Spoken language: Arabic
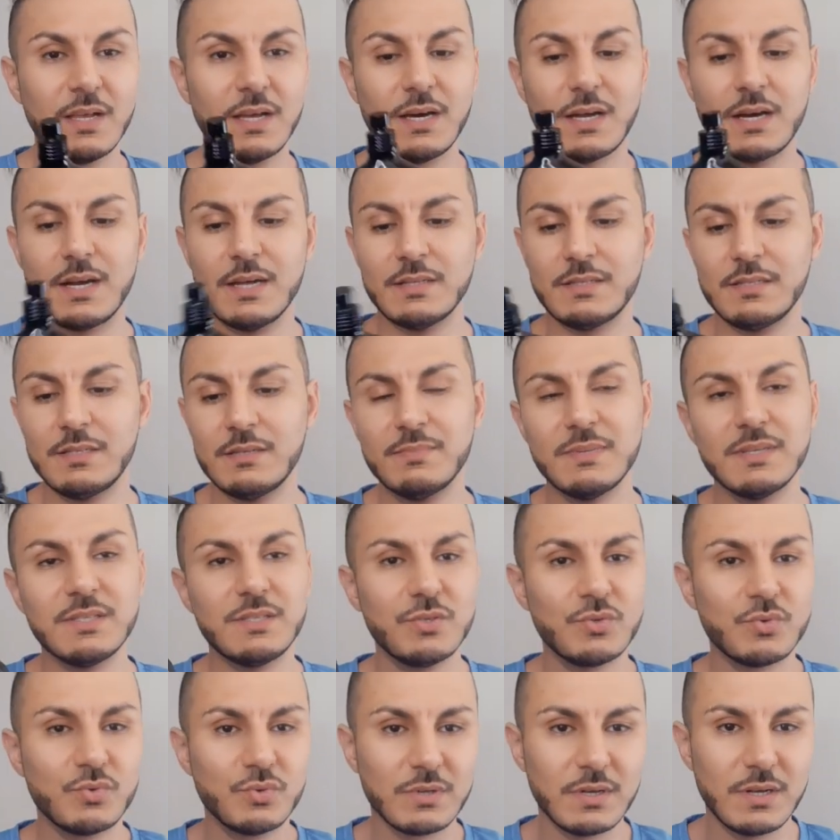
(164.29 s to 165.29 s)
راه ديما
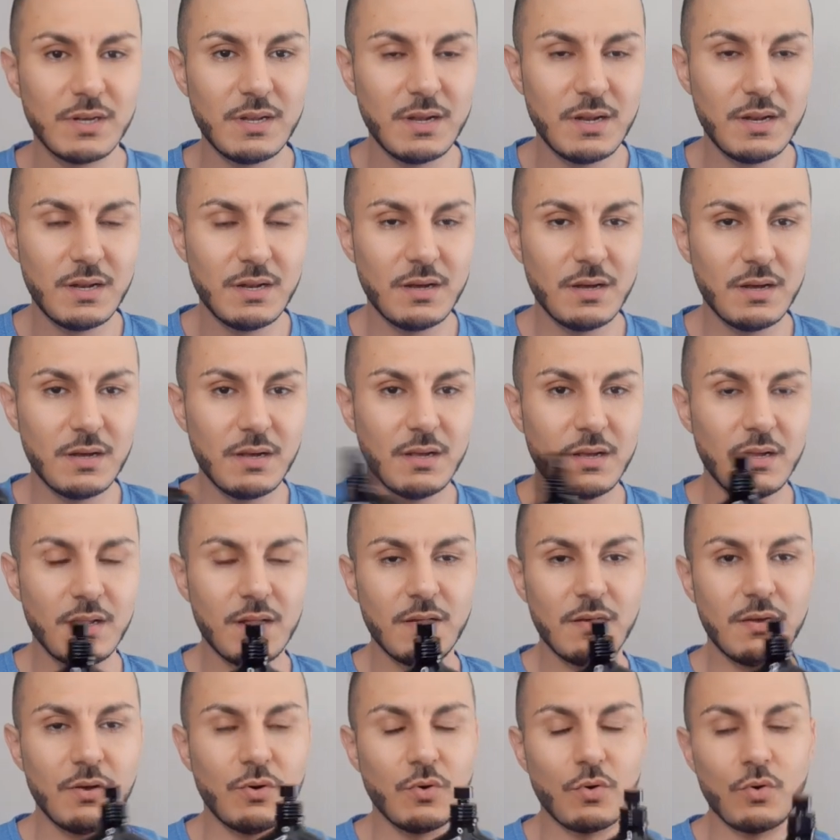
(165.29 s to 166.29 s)
تيكون غلا على
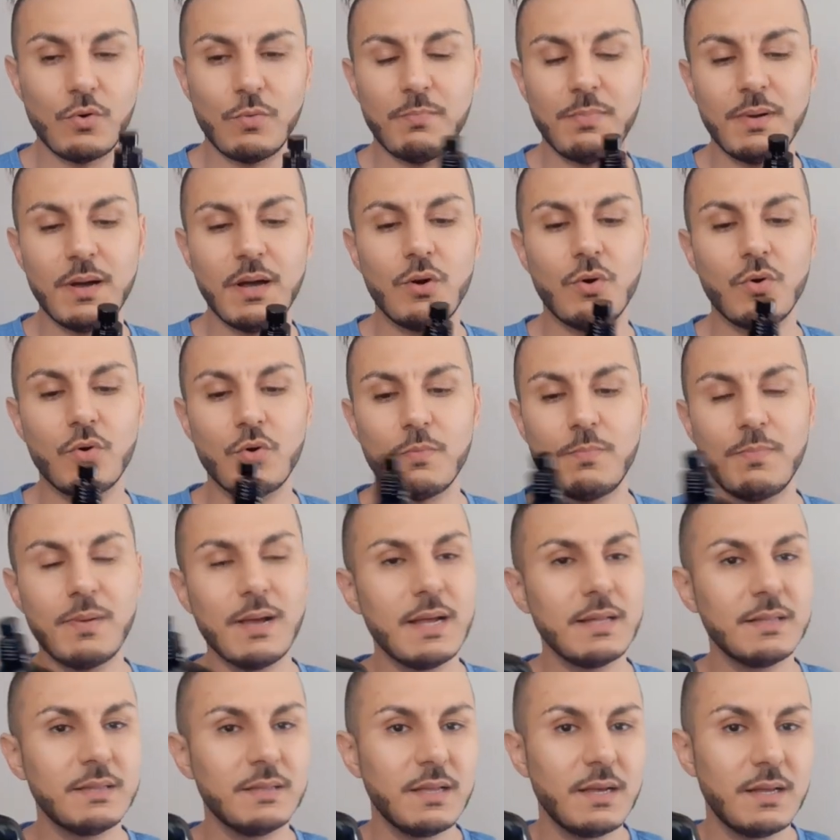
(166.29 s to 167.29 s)
على اوروبا اوروبا
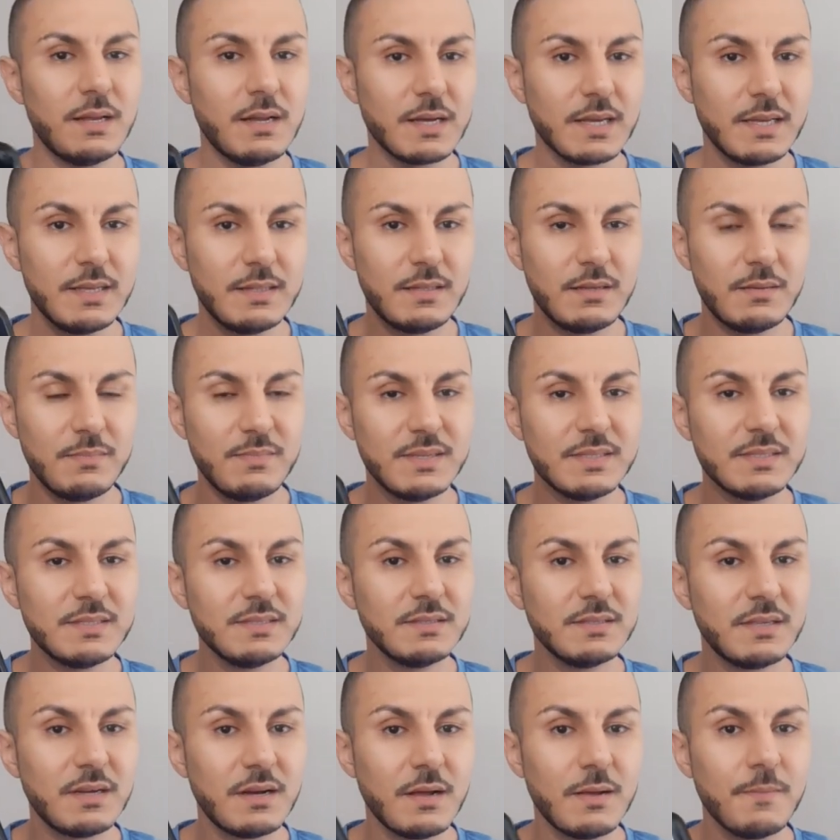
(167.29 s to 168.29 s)
عندنا هنا كيدير 200
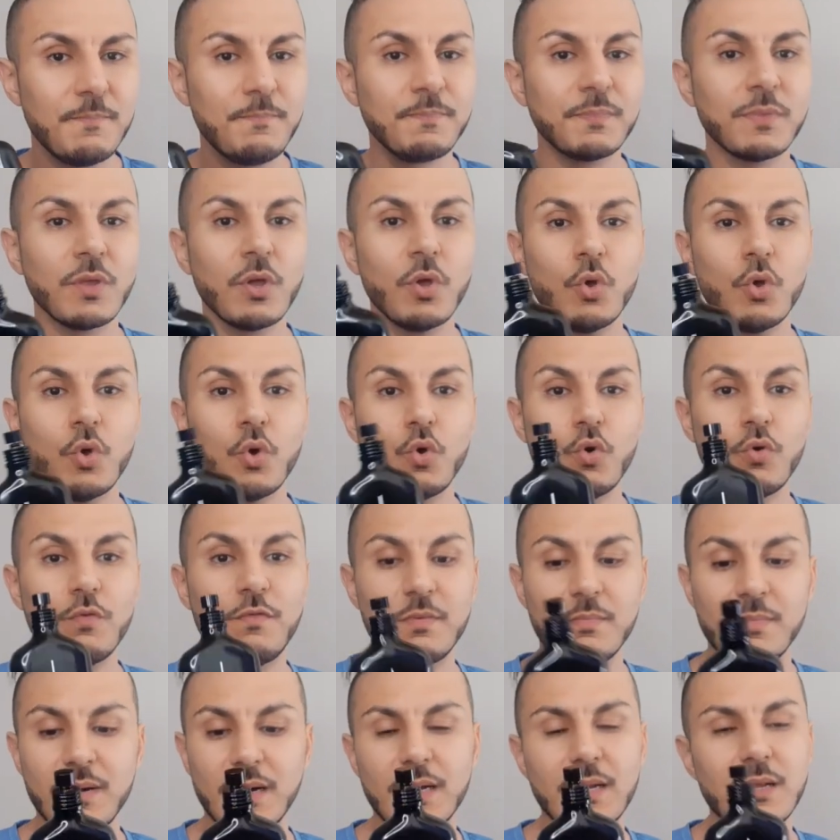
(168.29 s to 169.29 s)
درهم وفي
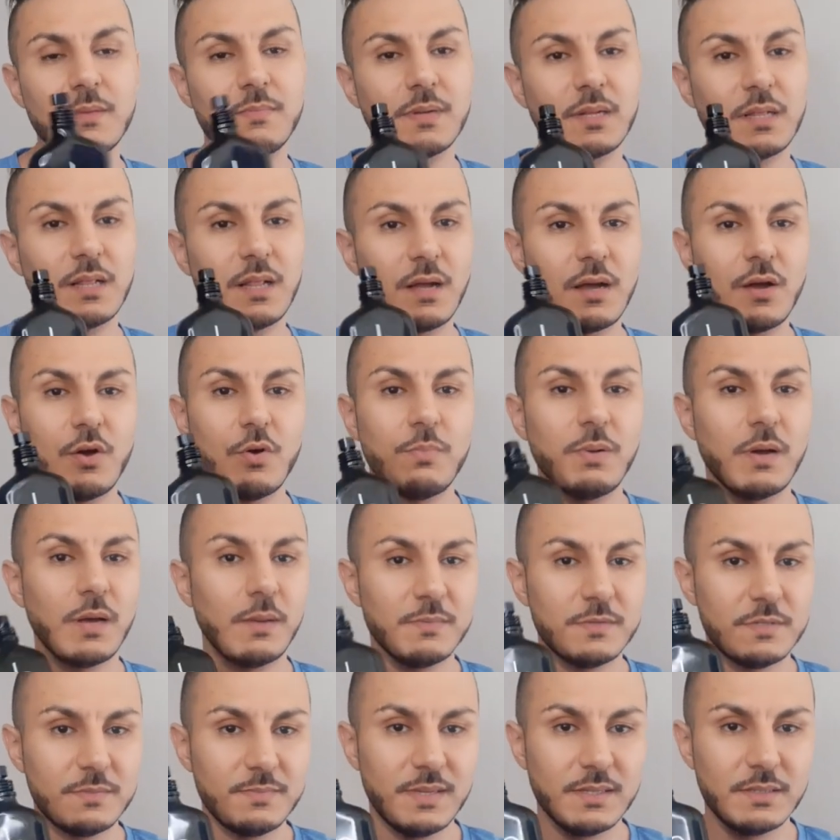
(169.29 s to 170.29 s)
المغرب تلقاو ب
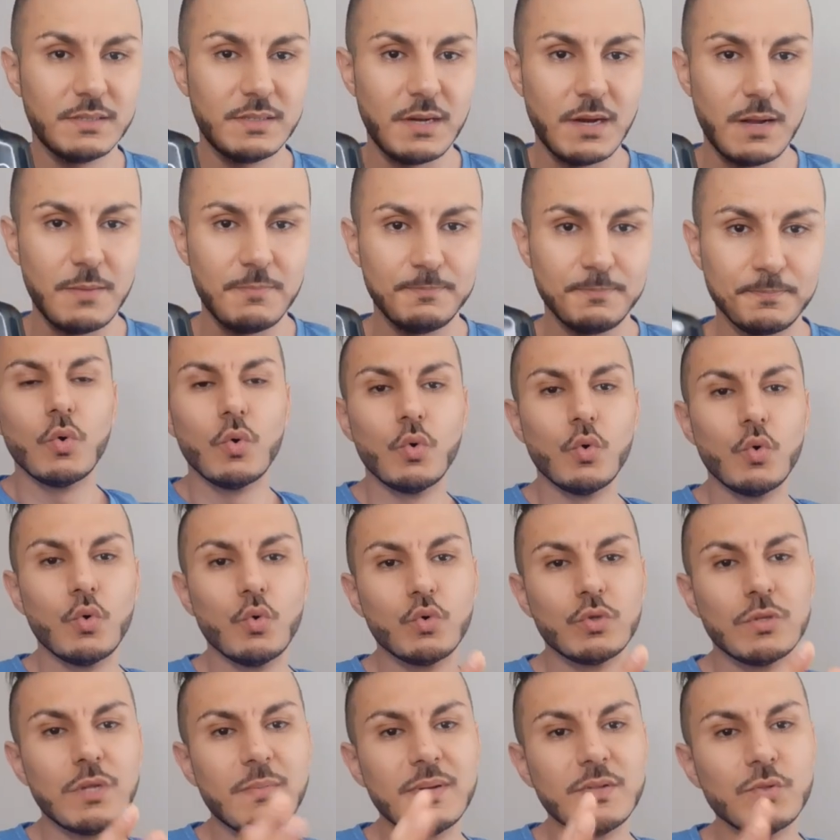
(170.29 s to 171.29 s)
500 درهم
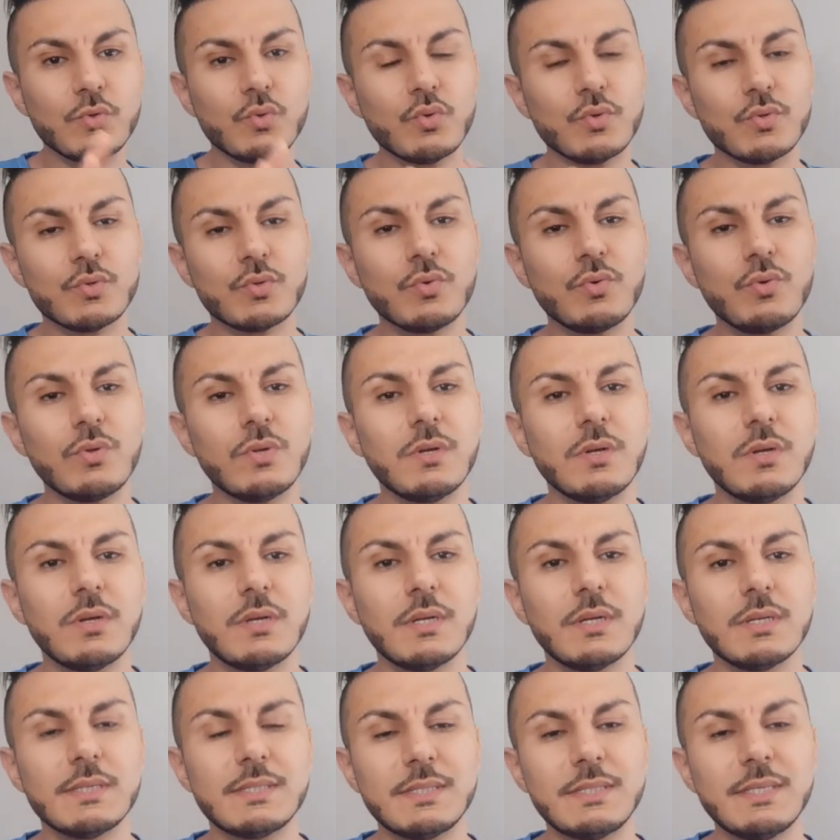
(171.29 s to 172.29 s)
ودابا ندوزو
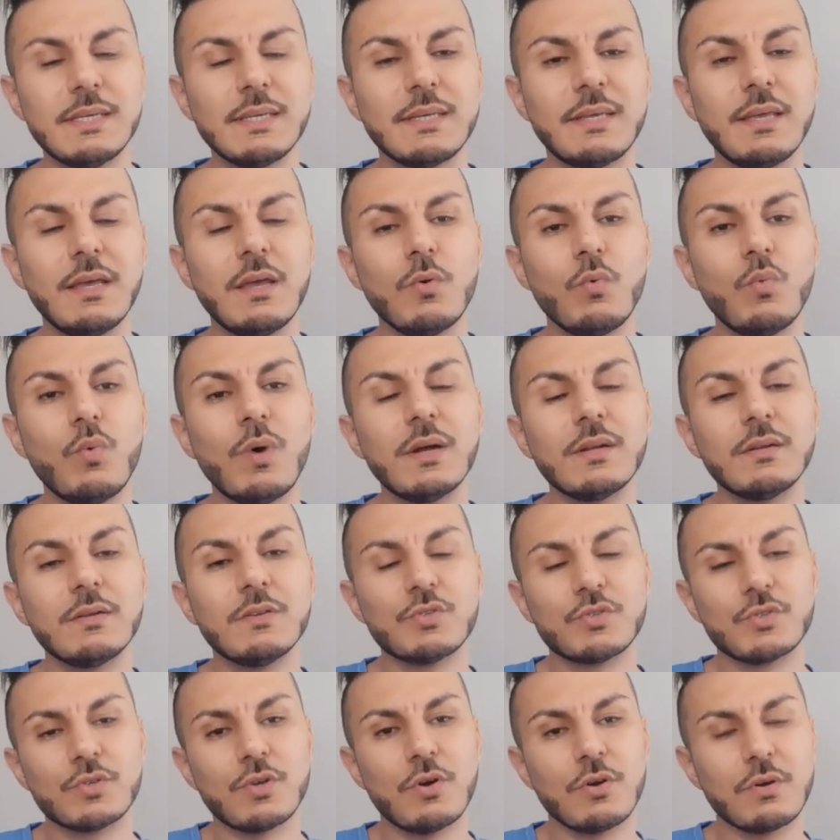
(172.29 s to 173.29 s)
لسي آه، كي 1
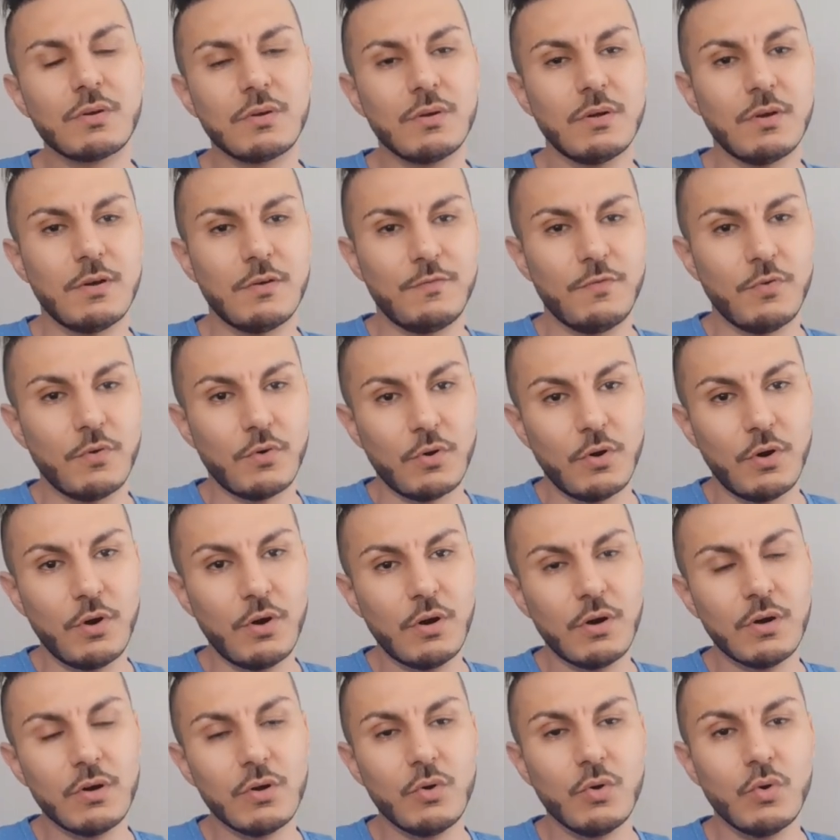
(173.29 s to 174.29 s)
شوك فور
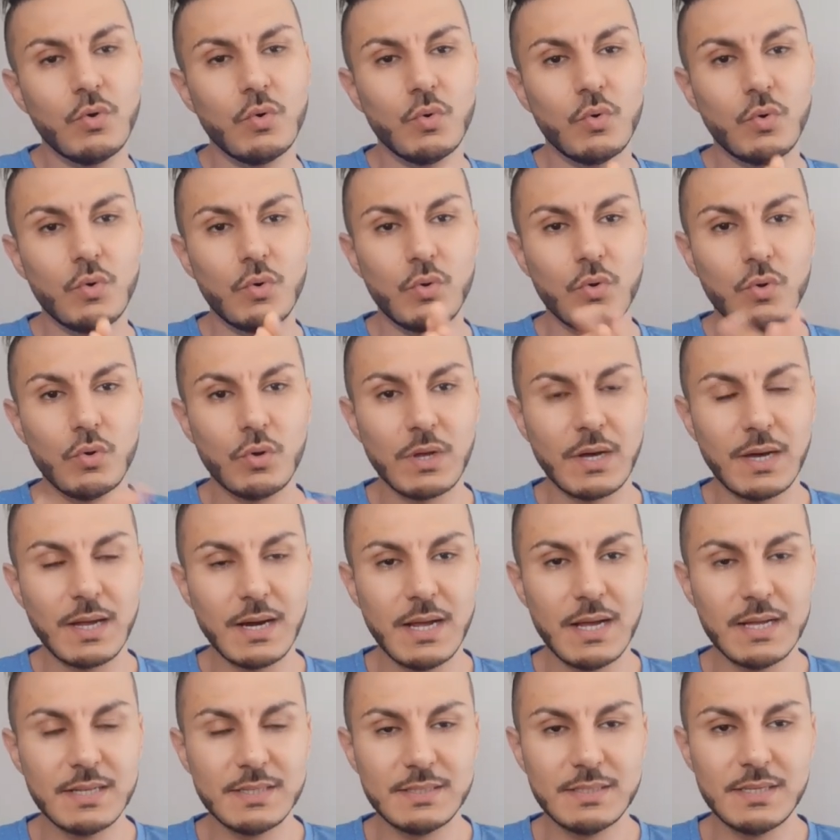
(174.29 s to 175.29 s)
هير
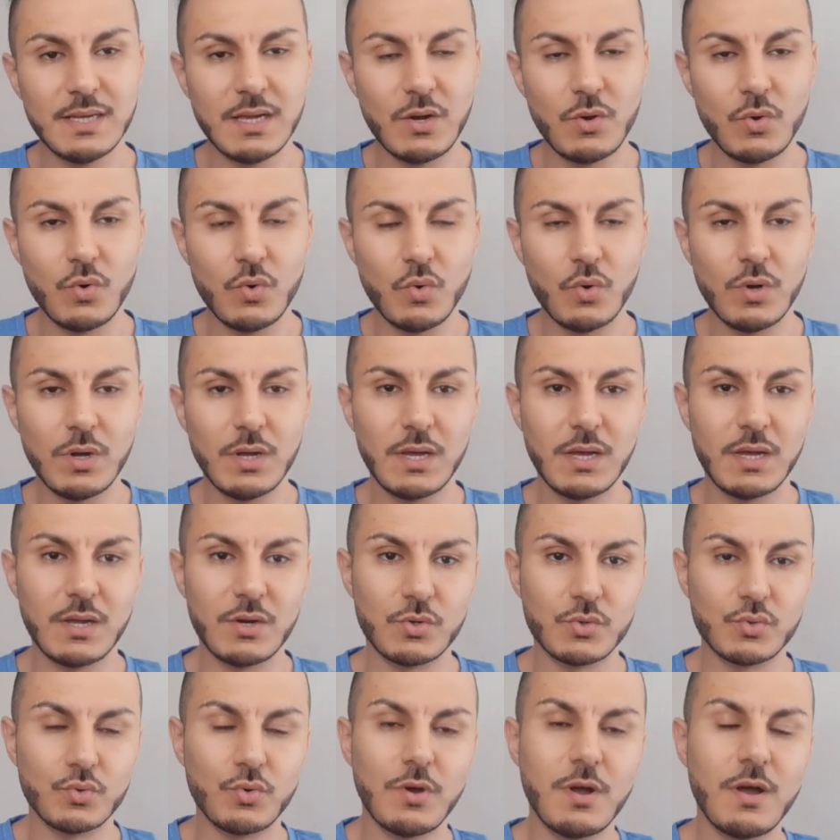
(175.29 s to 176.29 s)
والقرعه ديالو
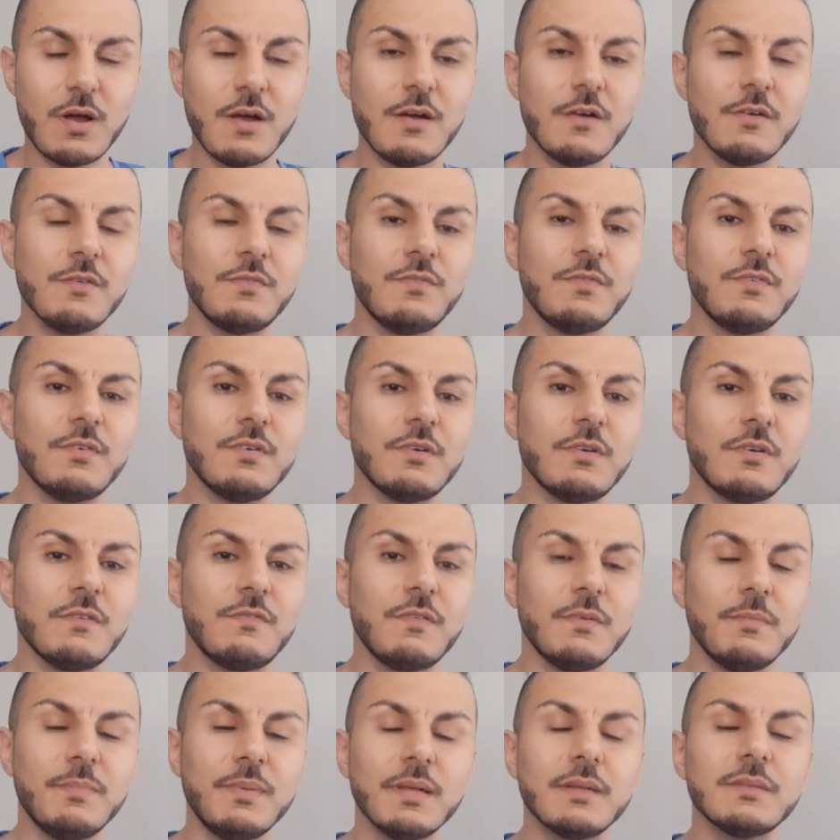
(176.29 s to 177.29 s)
خرجوها في,
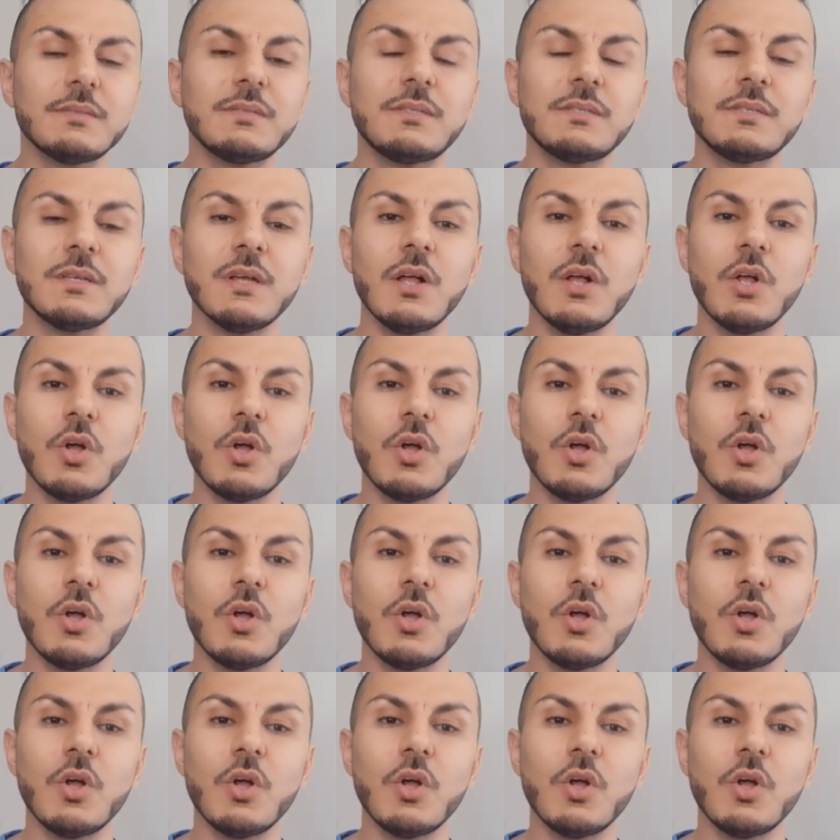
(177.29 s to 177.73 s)
في البيض